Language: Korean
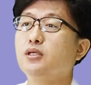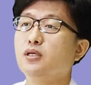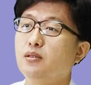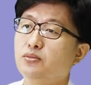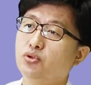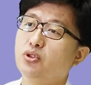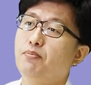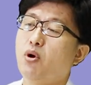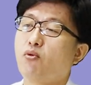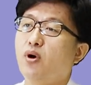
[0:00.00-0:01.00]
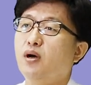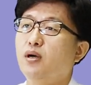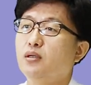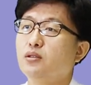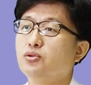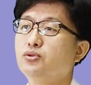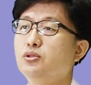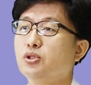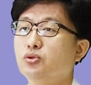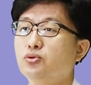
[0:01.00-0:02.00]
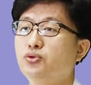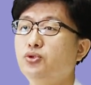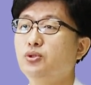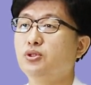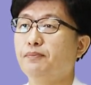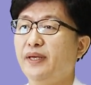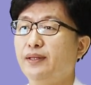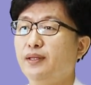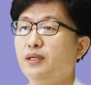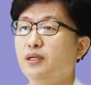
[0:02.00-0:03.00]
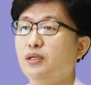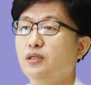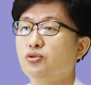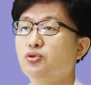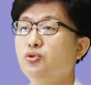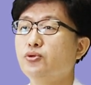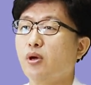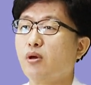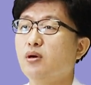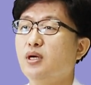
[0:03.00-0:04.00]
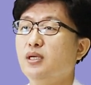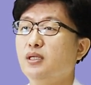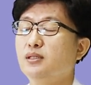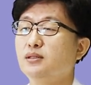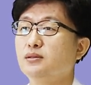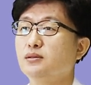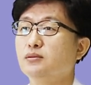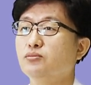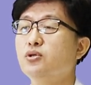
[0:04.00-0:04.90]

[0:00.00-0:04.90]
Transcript: 췌장암 수술법과 수술 전후 후유증 및 수술 후 영양 관리는